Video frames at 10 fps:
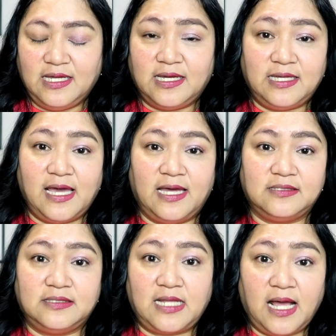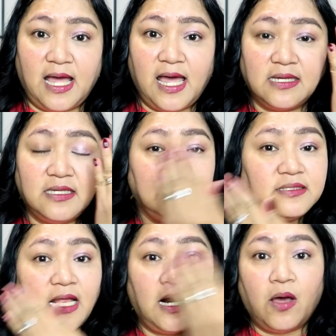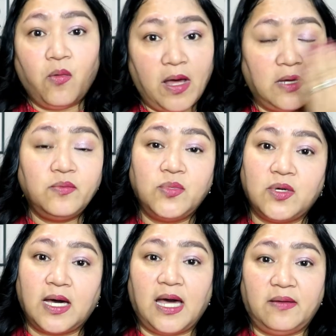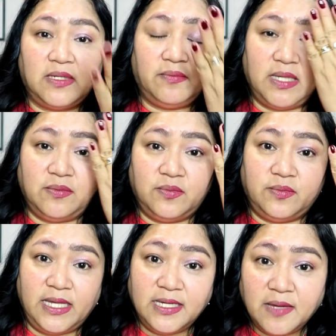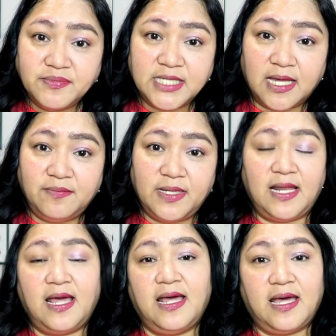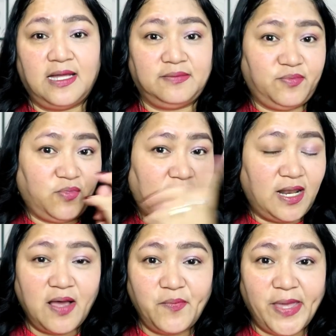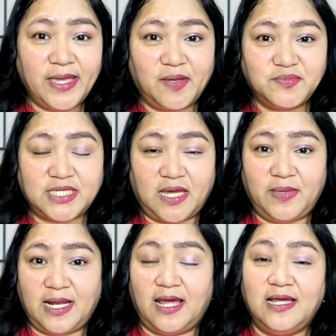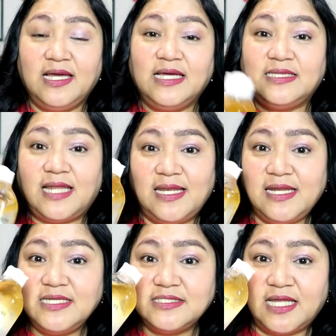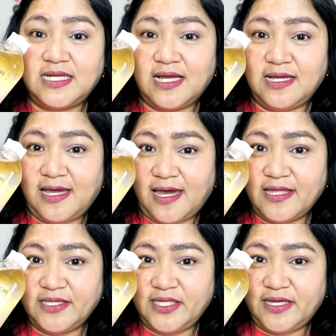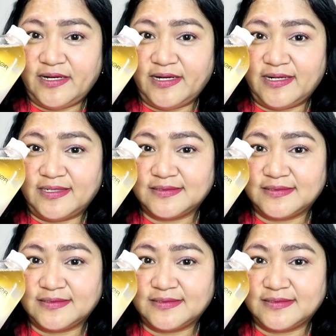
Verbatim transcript: Ayan, ang aking dalawang mukha na may makeup sa kabila at walang makeup sa kabila, nalinis na ng Garnier.